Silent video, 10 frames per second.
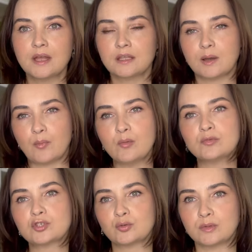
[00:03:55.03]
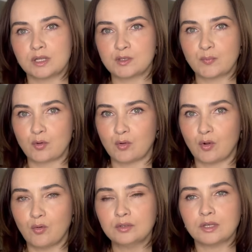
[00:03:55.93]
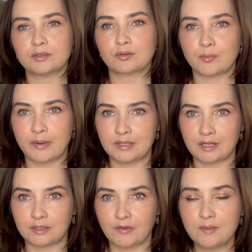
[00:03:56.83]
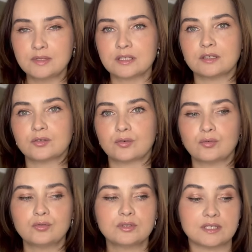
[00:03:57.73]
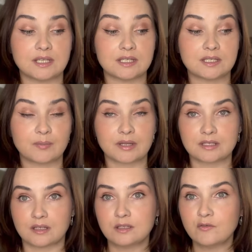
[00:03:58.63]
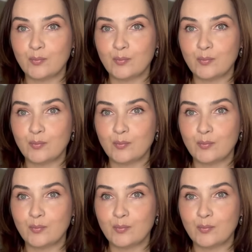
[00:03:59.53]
Напомню, что у меня есть промокод, который подарит вам скидку 10%.